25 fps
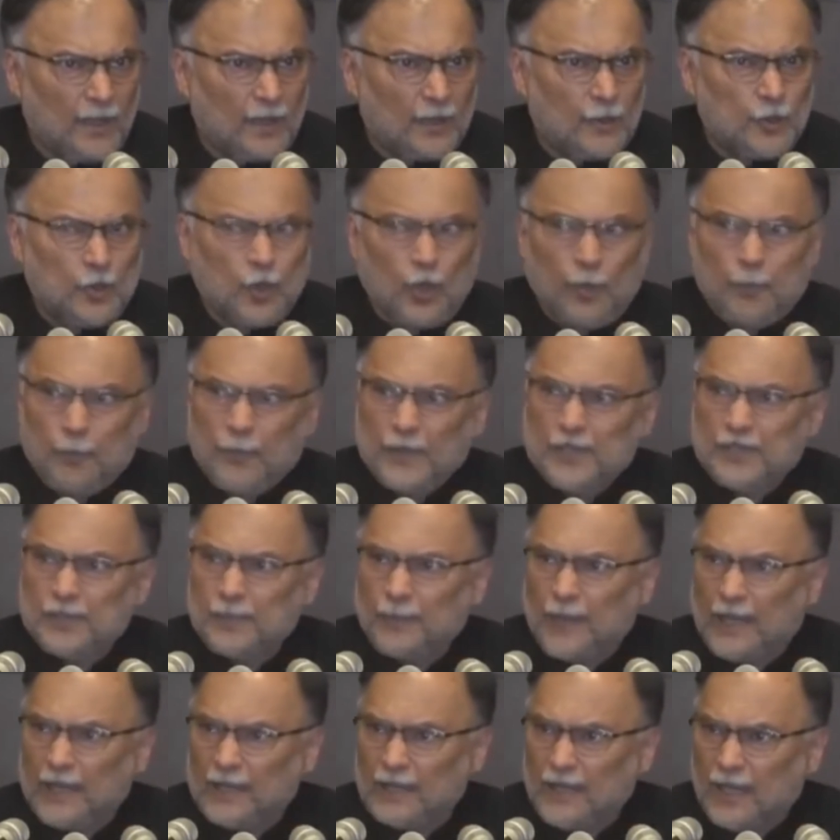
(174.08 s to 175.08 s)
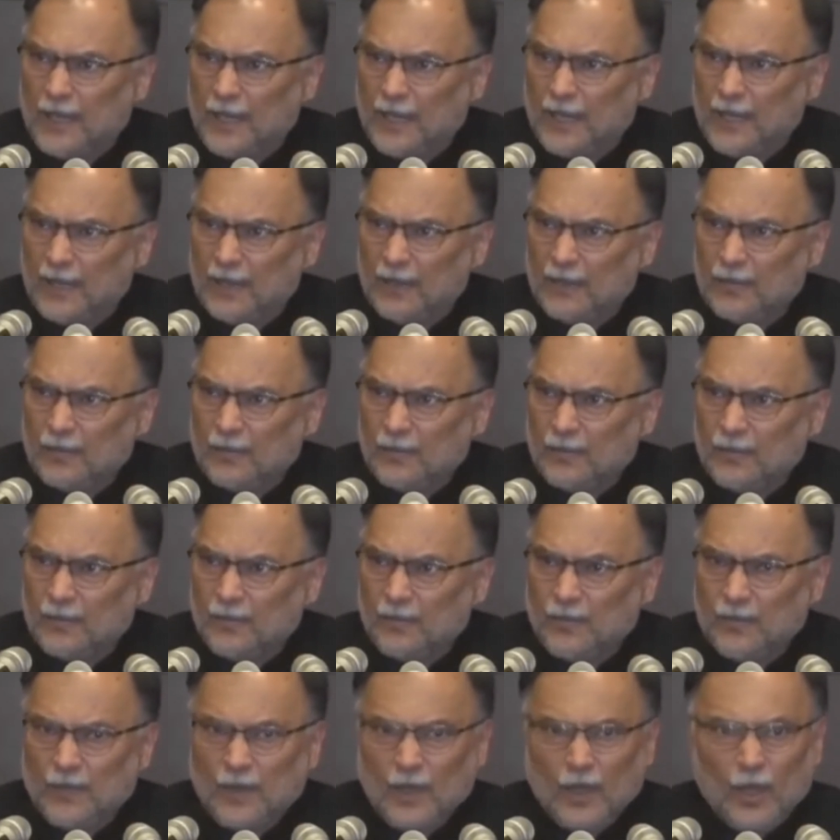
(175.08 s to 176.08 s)
जो पसमानदा हैं
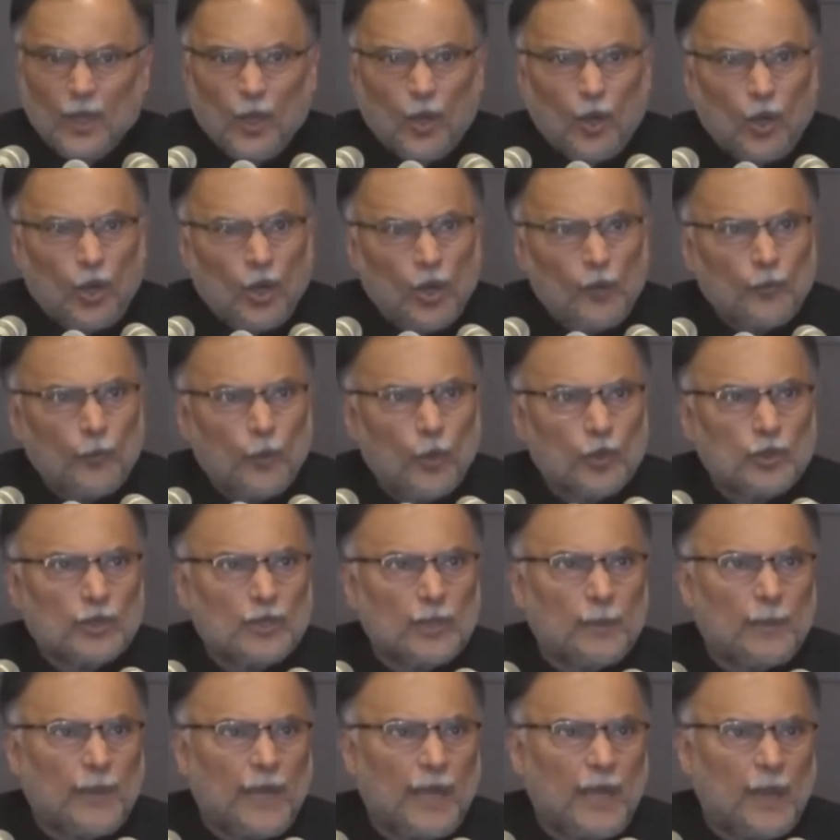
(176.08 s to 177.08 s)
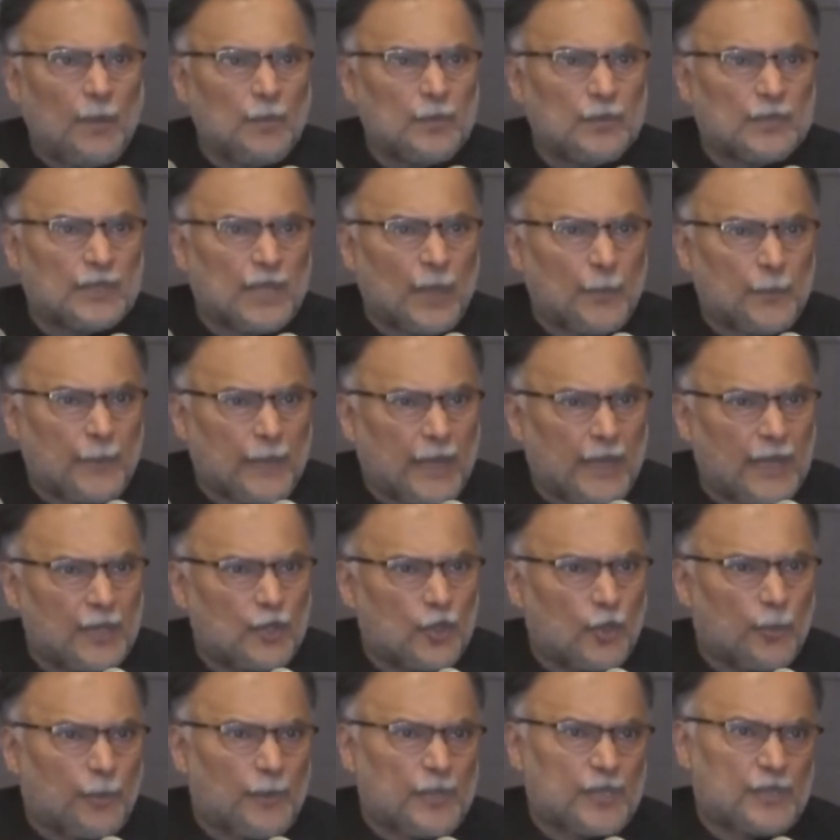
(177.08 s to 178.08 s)
और वो तमाम तबके
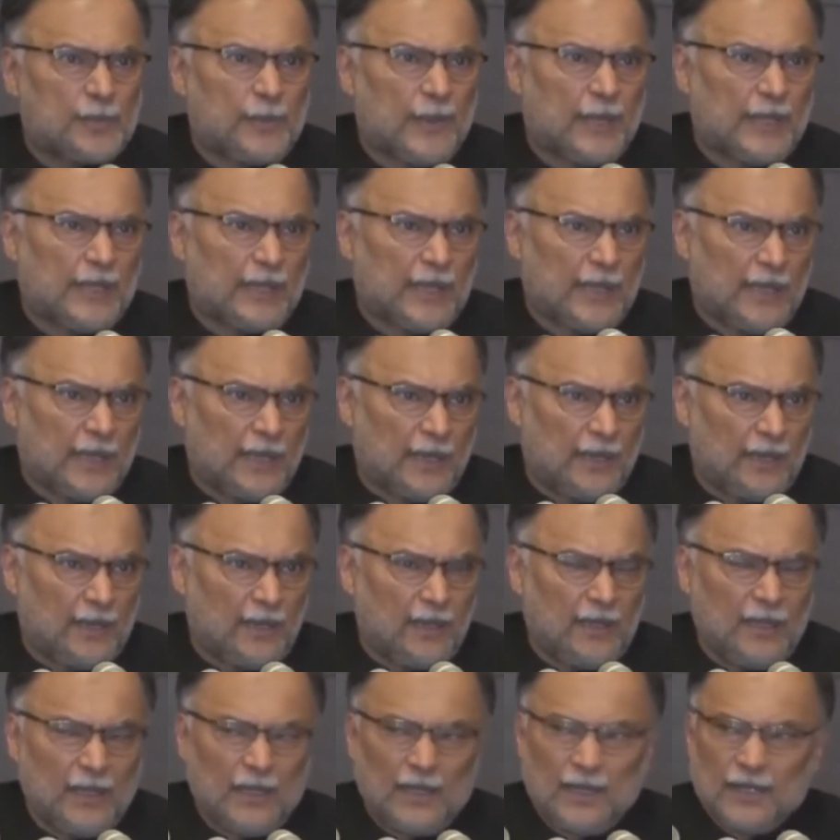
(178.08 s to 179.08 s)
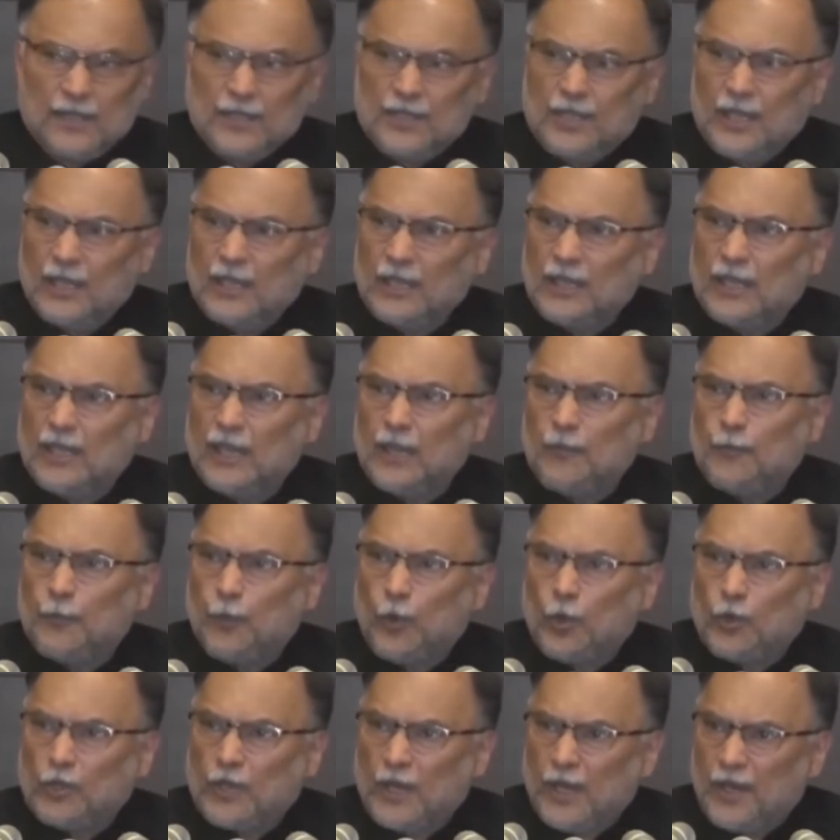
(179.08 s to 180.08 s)
जो पसमानदा हैं जिनकी
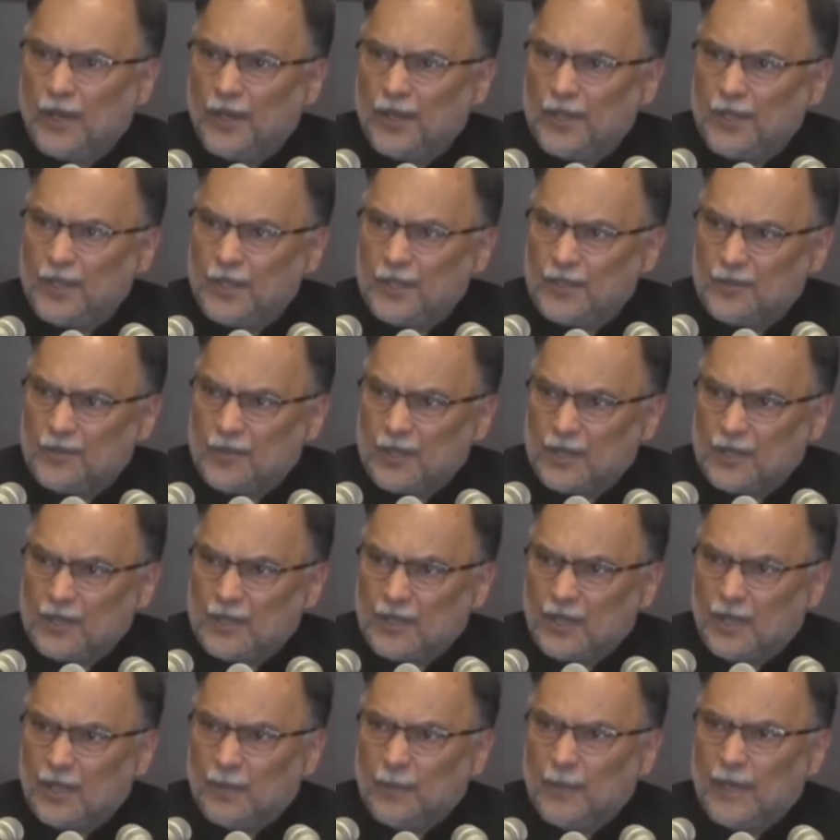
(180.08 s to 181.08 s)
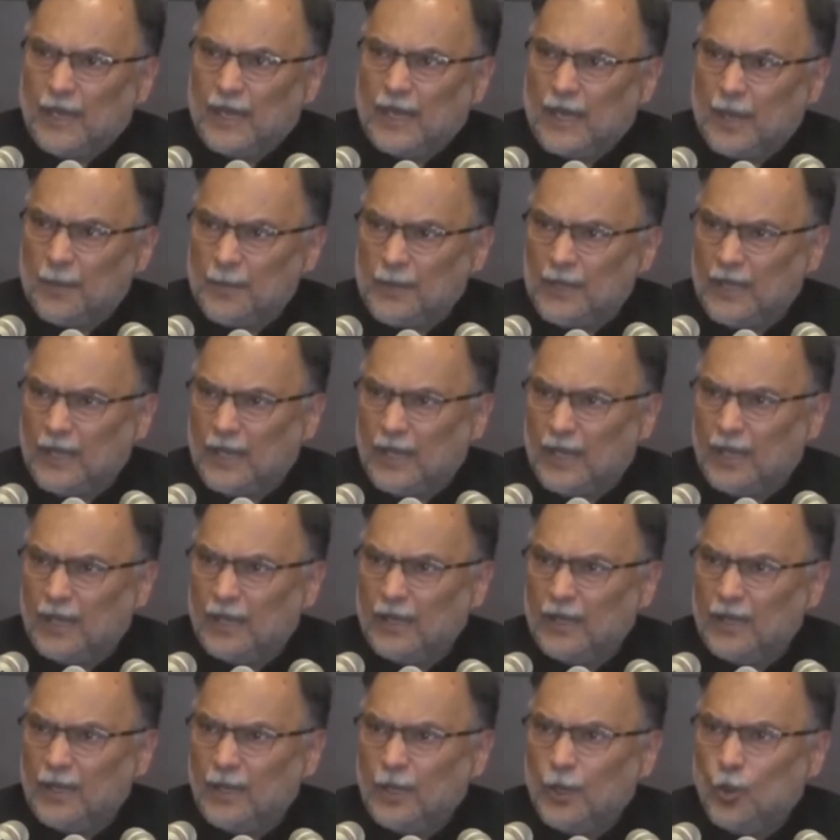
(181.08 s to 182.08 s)
वोटर रजिस्ट्रेशन में कमी है
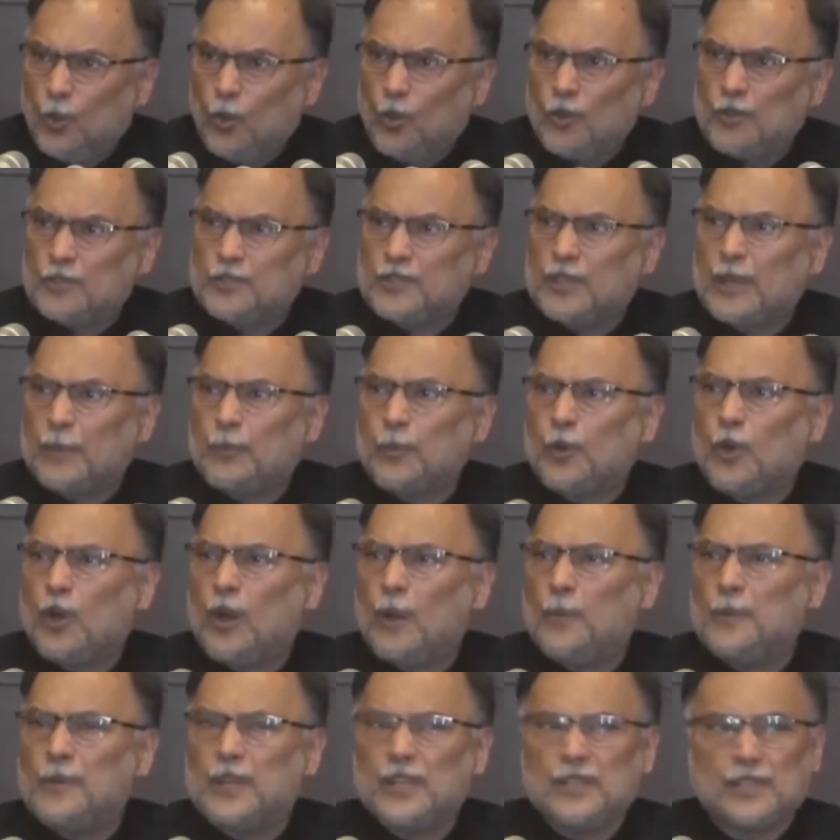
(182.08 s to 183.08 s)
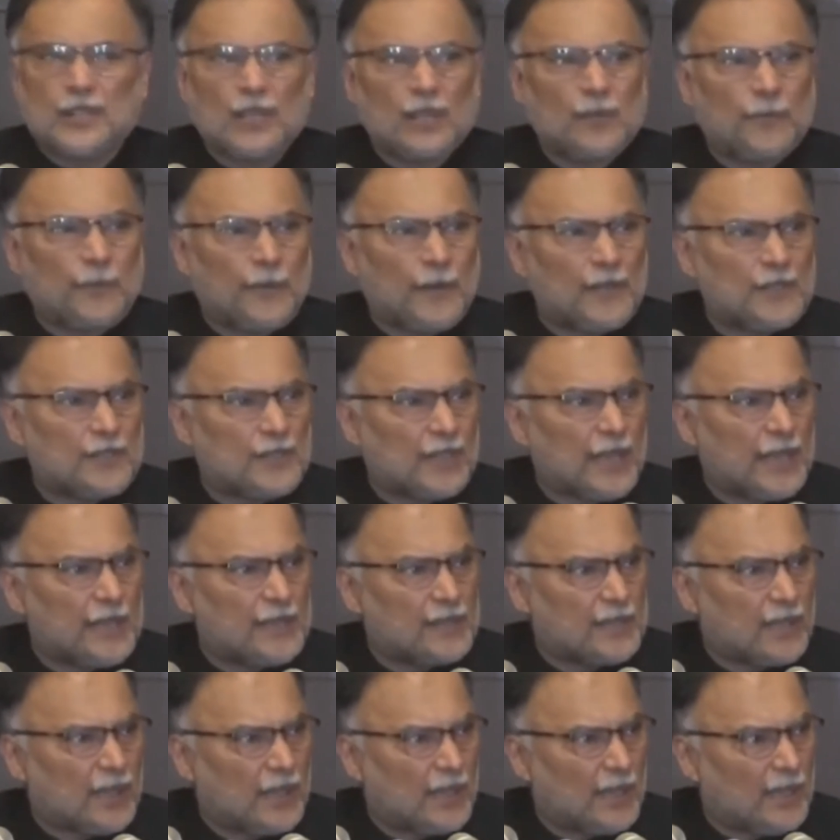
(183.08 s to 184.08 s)
उन सबको हम
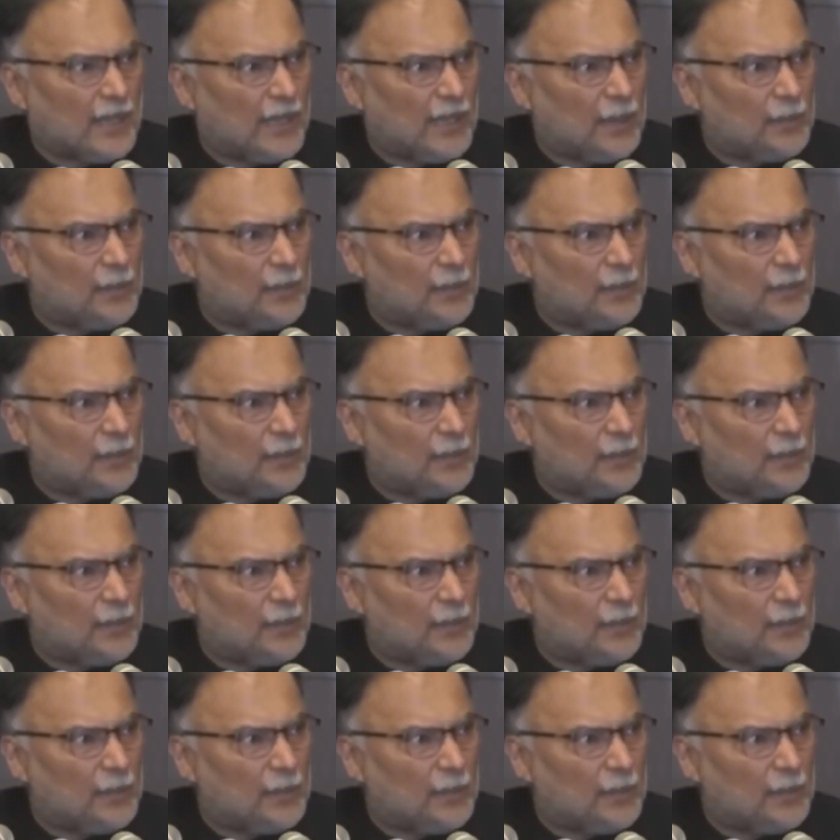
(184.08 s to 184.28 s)
डिसनफ्रेंचाइज कर रहे हैं